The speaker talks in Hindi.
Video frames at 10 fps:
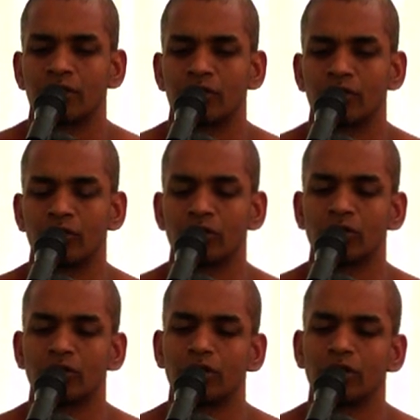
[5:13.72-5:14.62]
कोटि
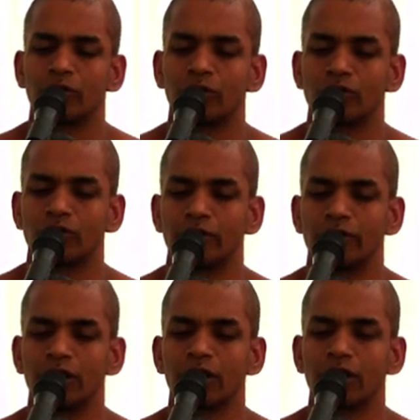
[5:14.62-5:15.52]
कोटि नमोस्तु
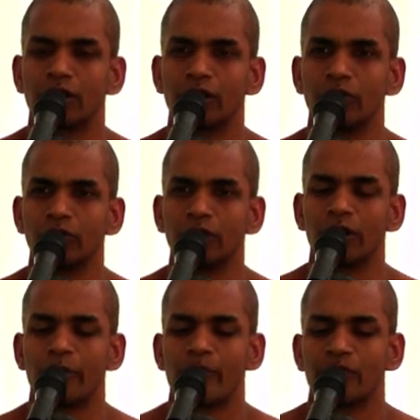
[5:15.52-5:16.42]
निवेदित करते हुए
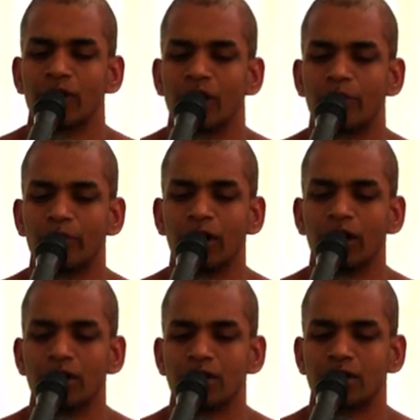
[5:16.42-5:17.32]
अपना
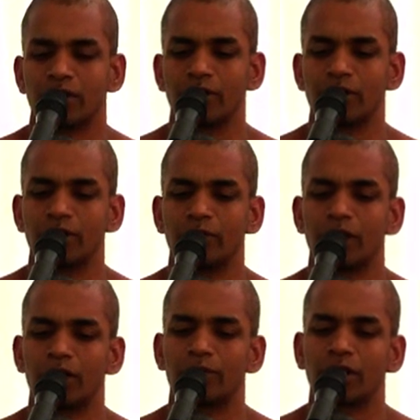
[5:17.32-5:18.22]
समीचीन
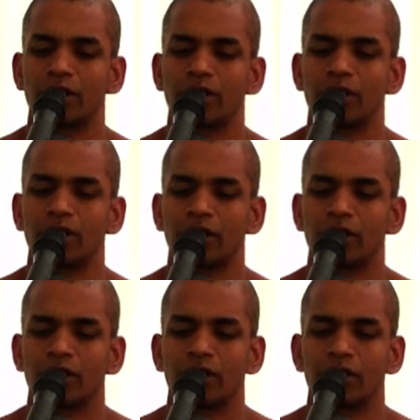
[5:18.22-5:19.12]
विकल्प रख रहे
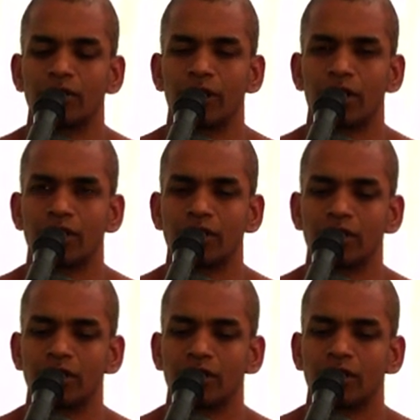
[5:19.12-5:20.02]
हैं कि महाराज
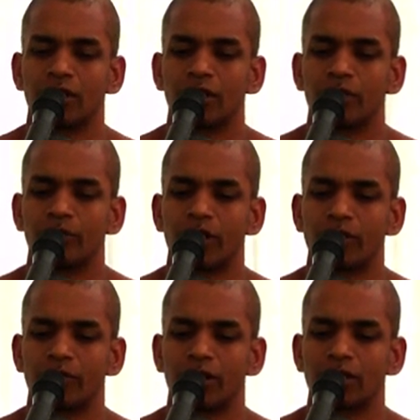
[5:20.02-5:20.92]
जी
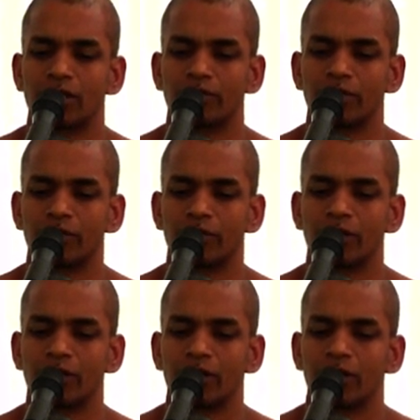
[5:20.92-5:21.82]
वर्तमान समय
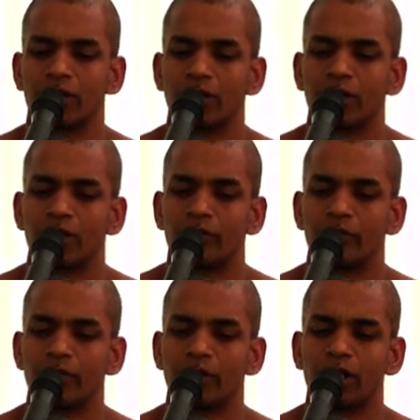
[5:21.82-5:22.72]
में
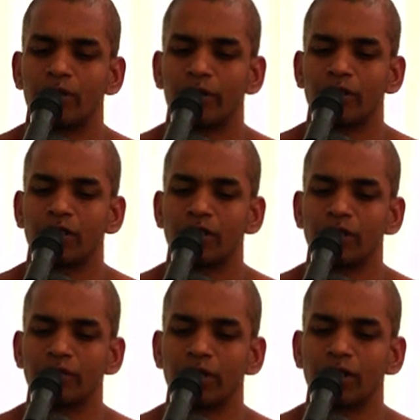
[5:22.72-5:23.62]
विवाह
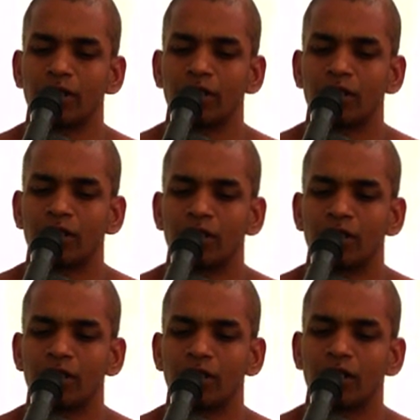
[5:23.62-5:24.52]
पद्धति में
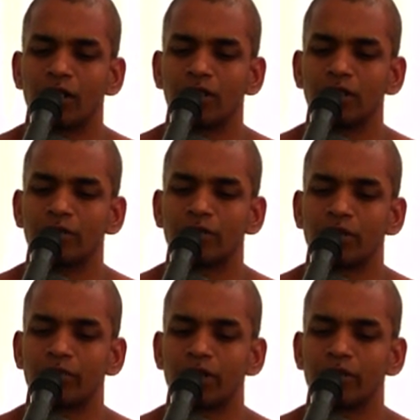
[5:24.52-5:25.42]
एक अजीब
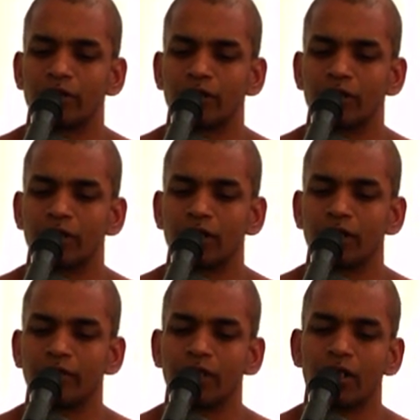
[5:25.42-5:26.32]
सा परिवर्तन
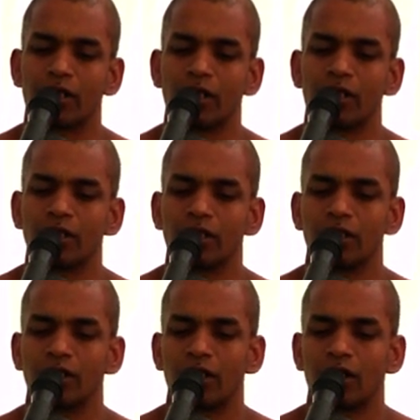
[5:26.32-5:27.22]
देखने में आ रहा है
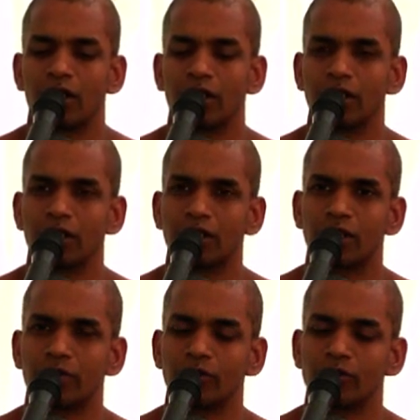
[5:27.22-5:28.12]
अनेक
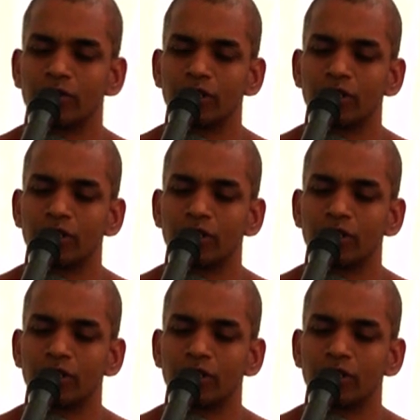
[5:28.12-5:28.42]
नामों से